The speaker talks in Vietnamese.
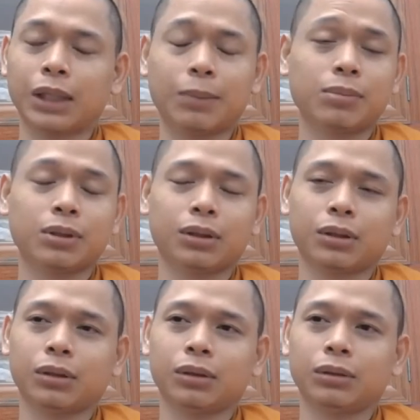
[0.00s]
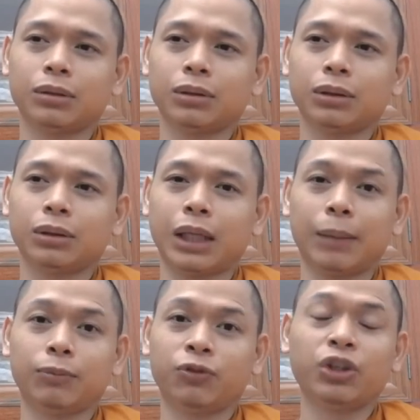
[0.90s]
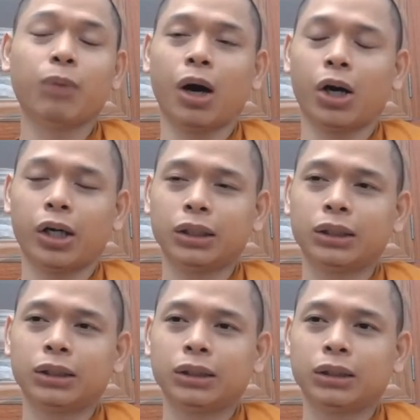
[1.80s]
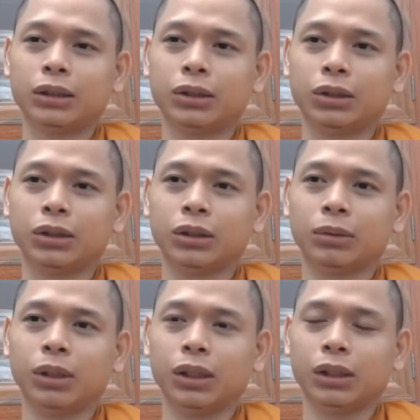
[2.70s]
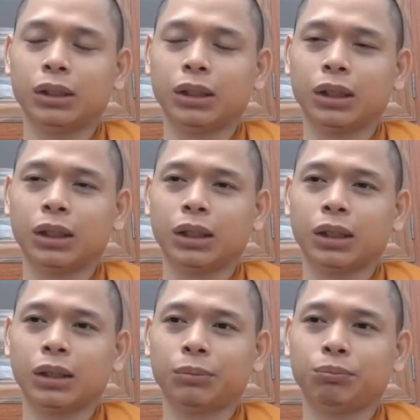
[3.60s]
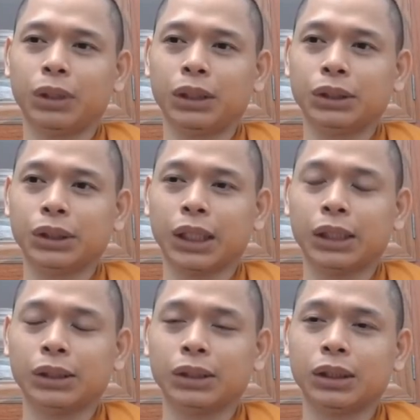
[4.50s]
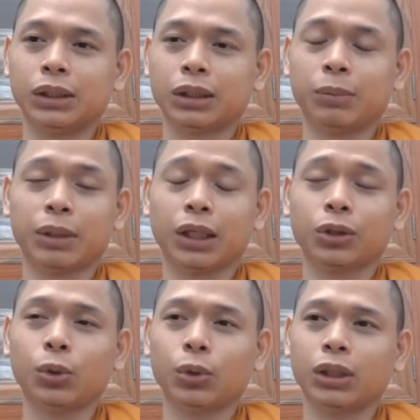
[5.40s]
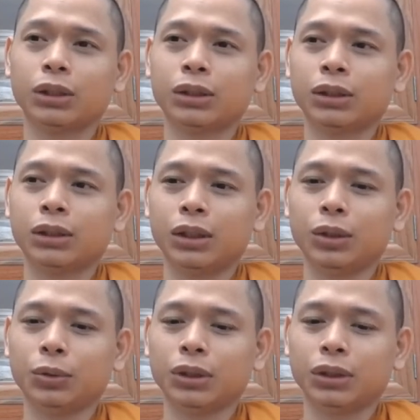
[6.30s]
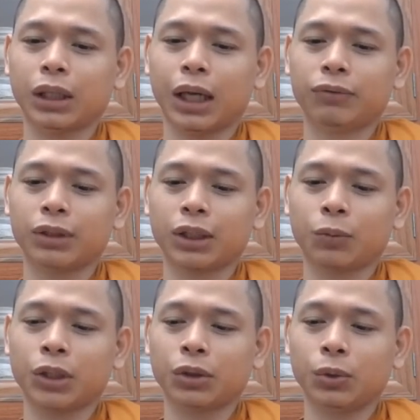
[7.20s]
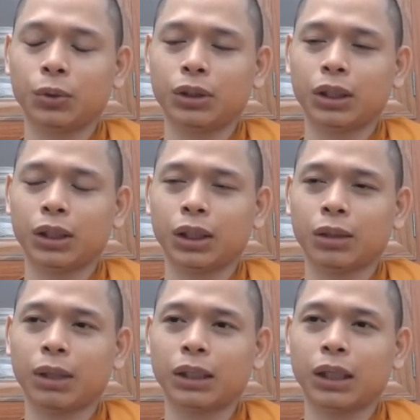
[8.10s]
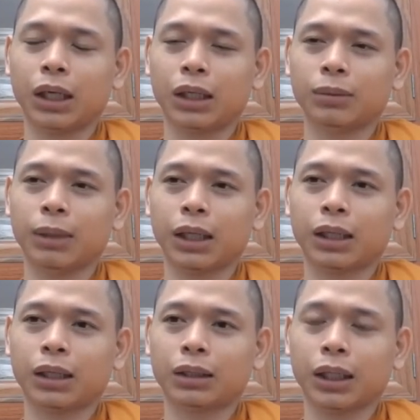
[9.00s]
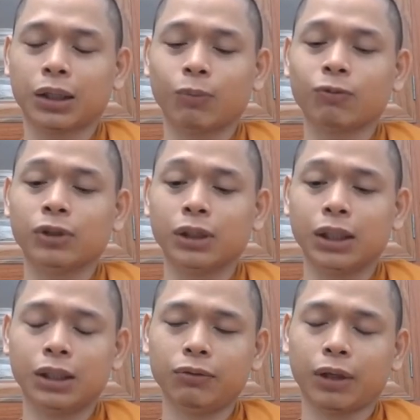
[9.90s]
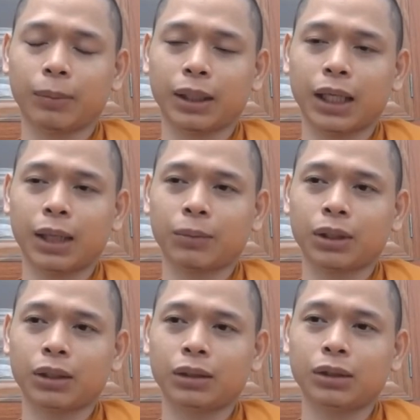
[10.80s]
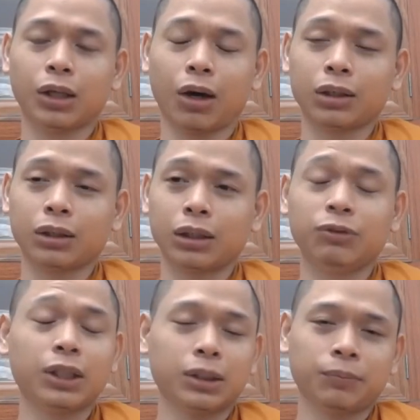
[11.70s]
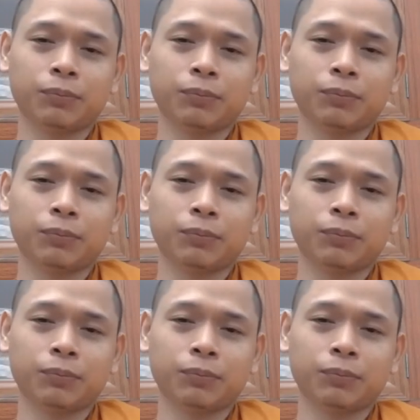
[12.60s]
ném à, ném vứt bỏ rồi bị à, bị người này người kia khi mà nhận nuôi đó thí dụ như là hai vợ chồng nhận nuôi thì bà vợ bà lại không vừa ý và bà đem cái đứa nhỏ này đi vứt